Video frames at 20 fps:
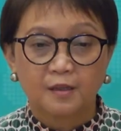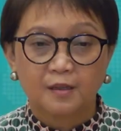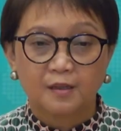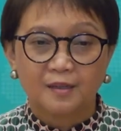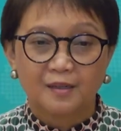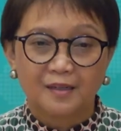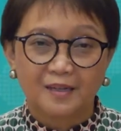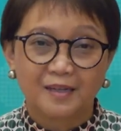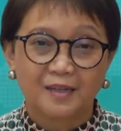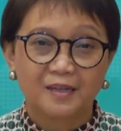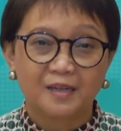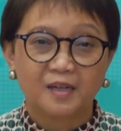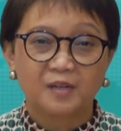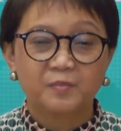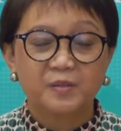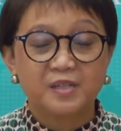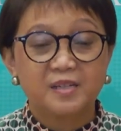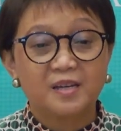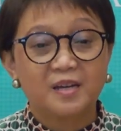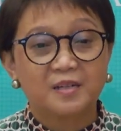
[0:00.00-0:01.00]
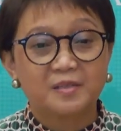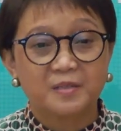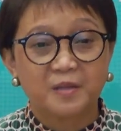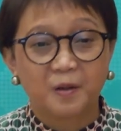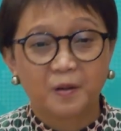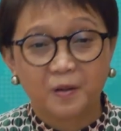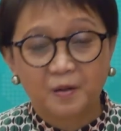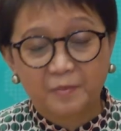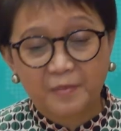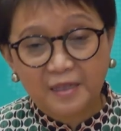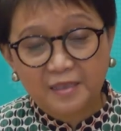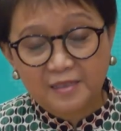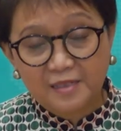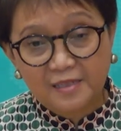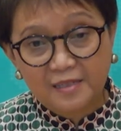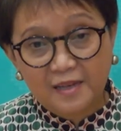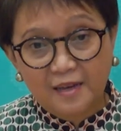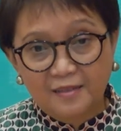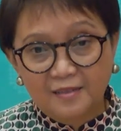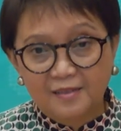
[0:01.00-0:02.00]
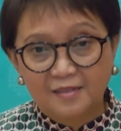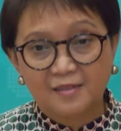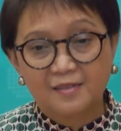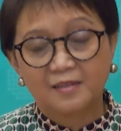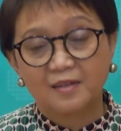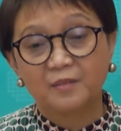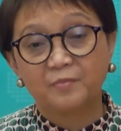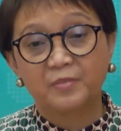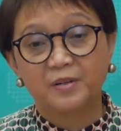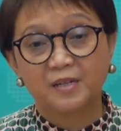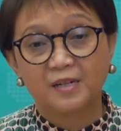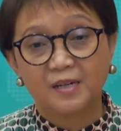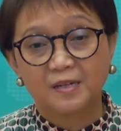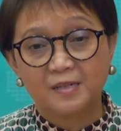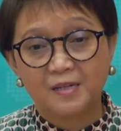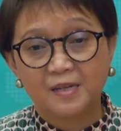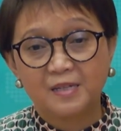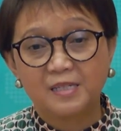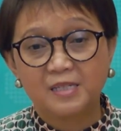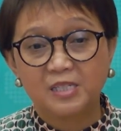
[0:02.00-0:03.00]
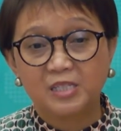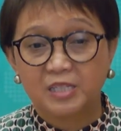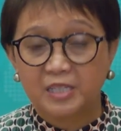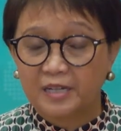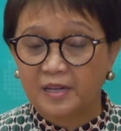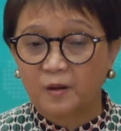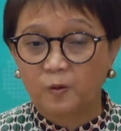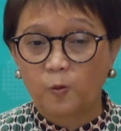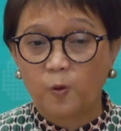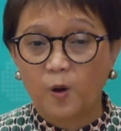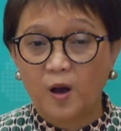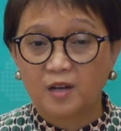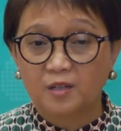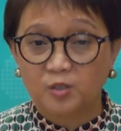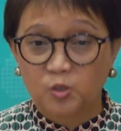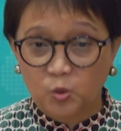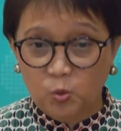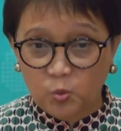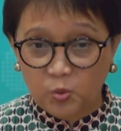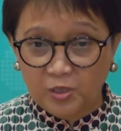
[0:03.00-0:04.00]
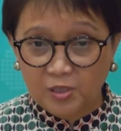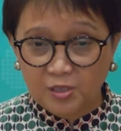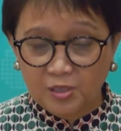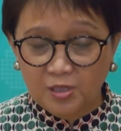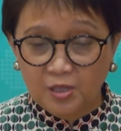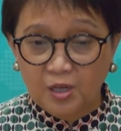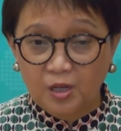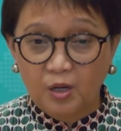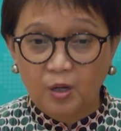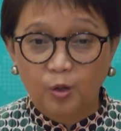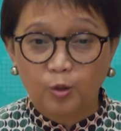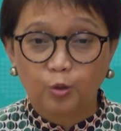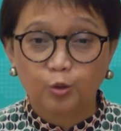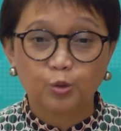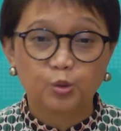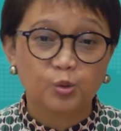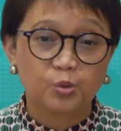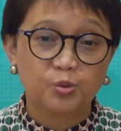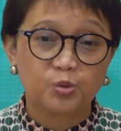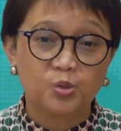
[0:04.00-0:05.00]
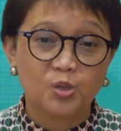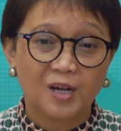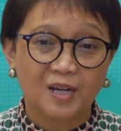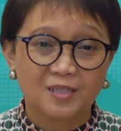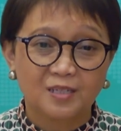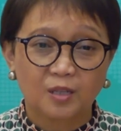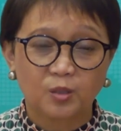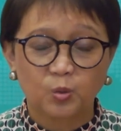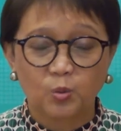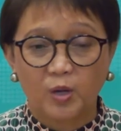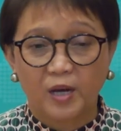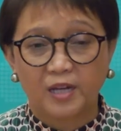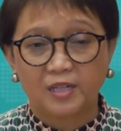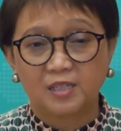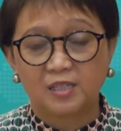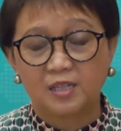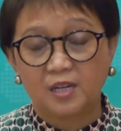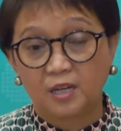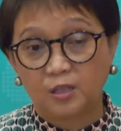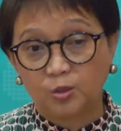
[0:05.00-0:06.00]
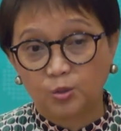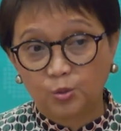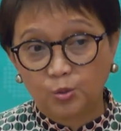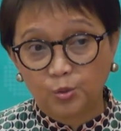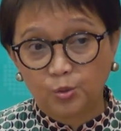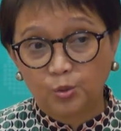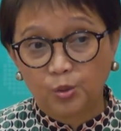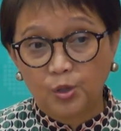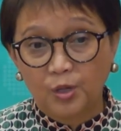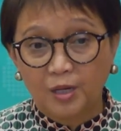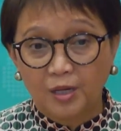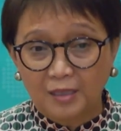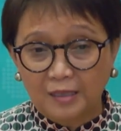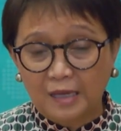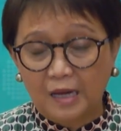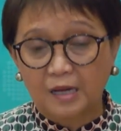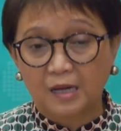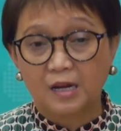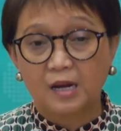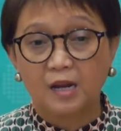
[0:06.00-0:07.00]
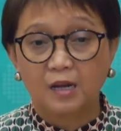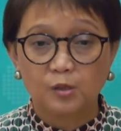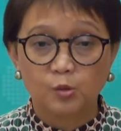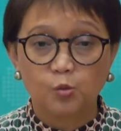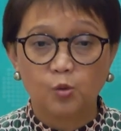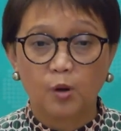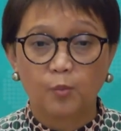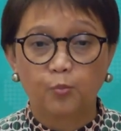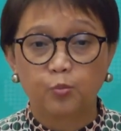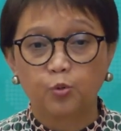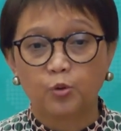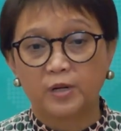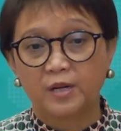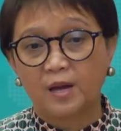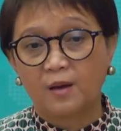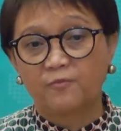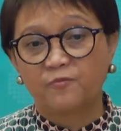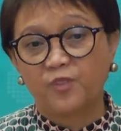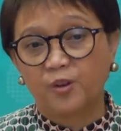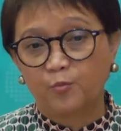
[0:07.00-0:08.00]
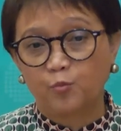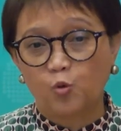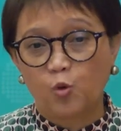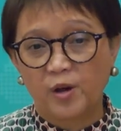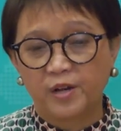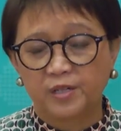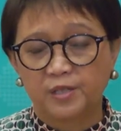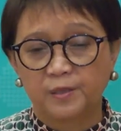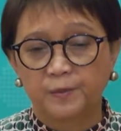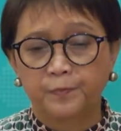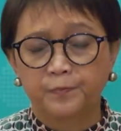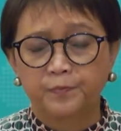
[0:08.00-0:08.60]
Rekan-rekan media yang saya hormati, saat ini saya berada di Jenewa, Swiss untuk kunjungan satu hari yaitu tanggal 26 Februari.